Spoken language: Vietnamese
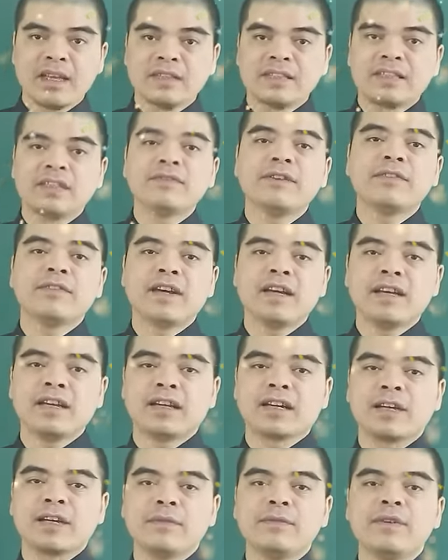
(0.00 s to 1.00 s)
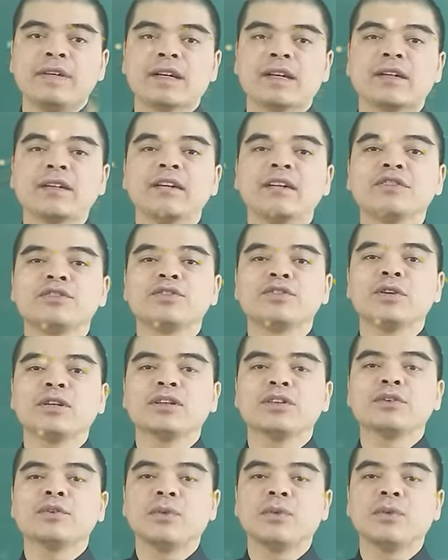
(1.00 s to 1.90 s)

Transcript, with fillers: chính vì vậy cái việc lựa chọn